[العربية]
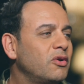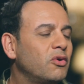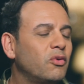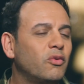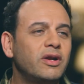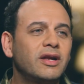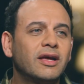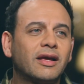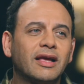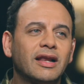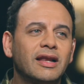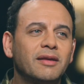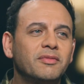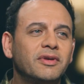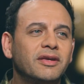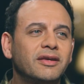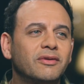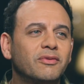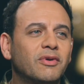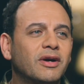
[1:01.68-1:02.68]
وانا الكلام
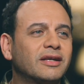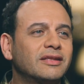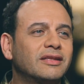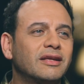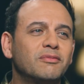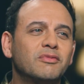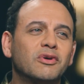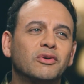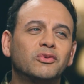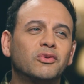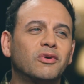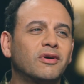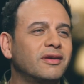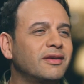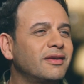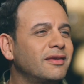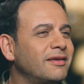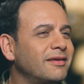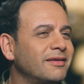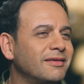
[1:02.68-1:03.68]
ايه واخد الموضوع
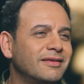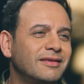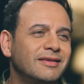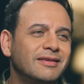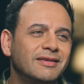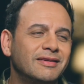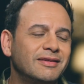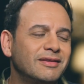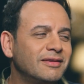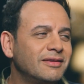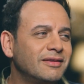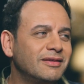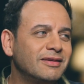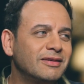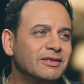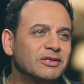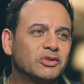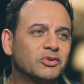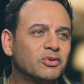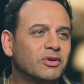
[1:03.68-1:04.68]
ايه طبعا
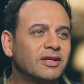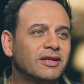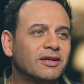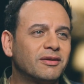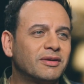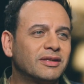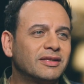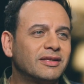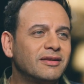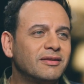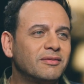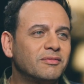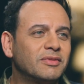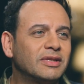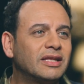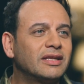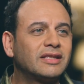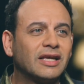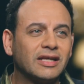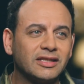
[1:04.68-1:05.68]
شويه وبعدين
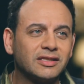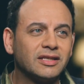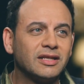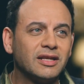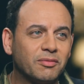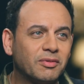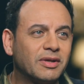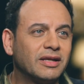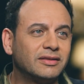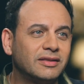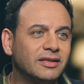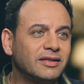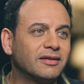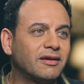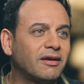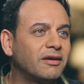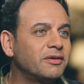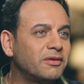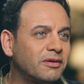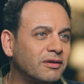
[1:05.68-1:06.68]
بدات احس انها بجد ايه
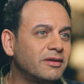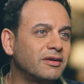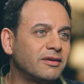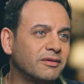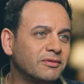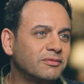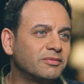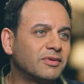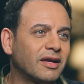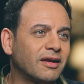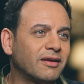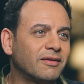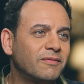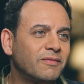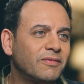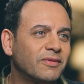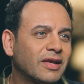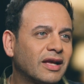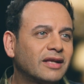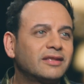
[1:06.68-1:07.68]
غيرانه وبتاع
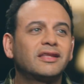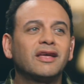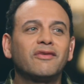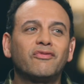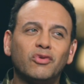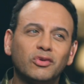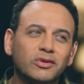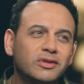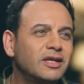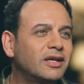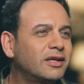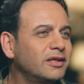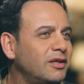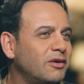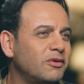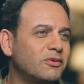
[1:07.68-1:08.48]
خدتها في حضني كده